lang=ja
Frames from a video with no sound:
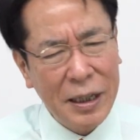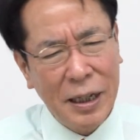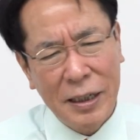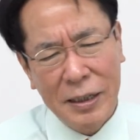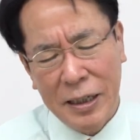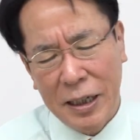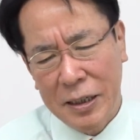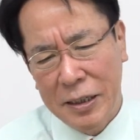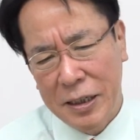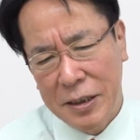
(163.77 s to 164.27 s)

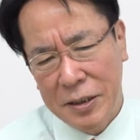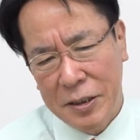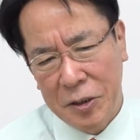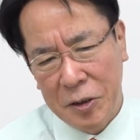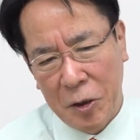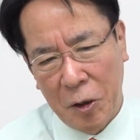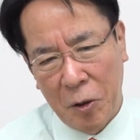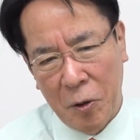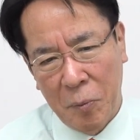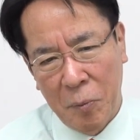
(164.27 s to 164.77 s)
方で
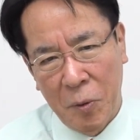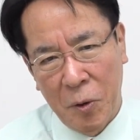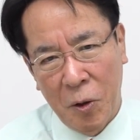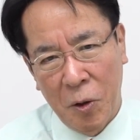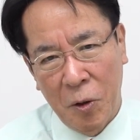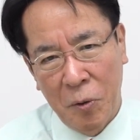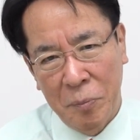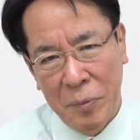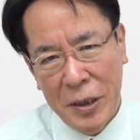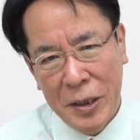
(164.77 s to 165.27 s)
すよ
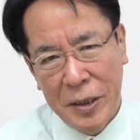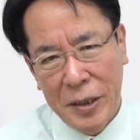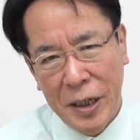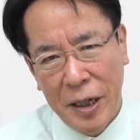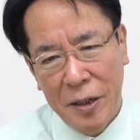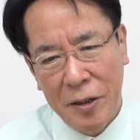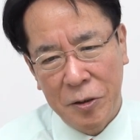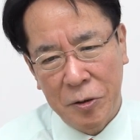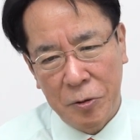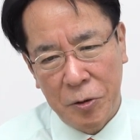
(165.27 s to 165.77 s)
もう見
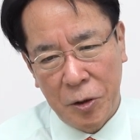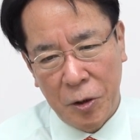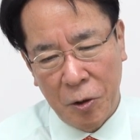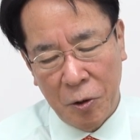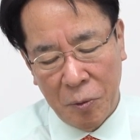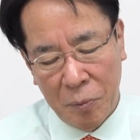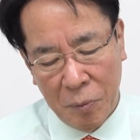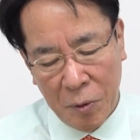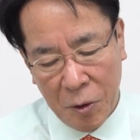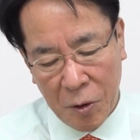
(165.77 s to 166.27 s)
てる
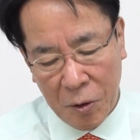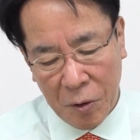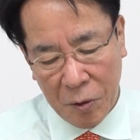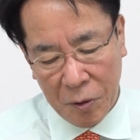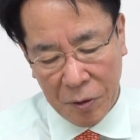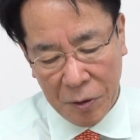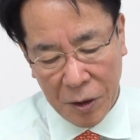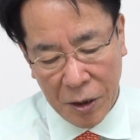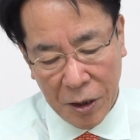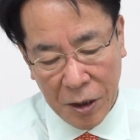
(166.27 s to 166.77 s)
と
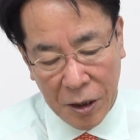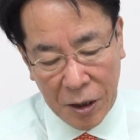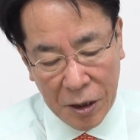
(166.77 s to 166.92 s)
もう